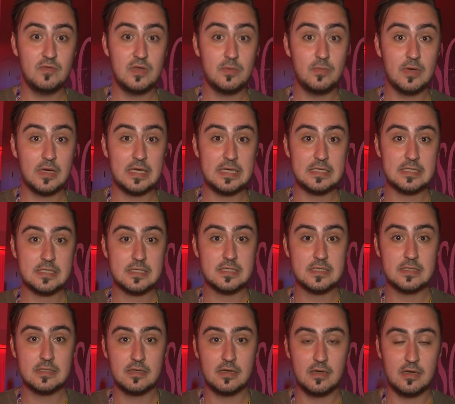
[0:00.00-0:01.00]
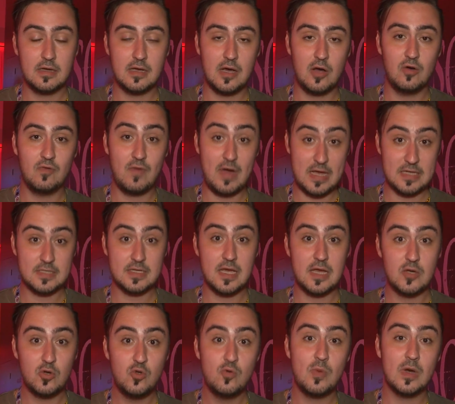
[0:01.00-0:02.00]
wir berichten auch
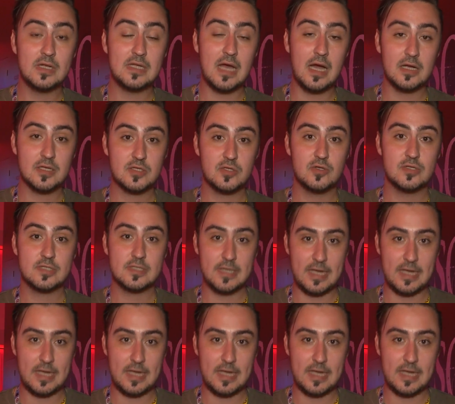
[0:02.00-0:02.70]
weiterhin über Dark Souls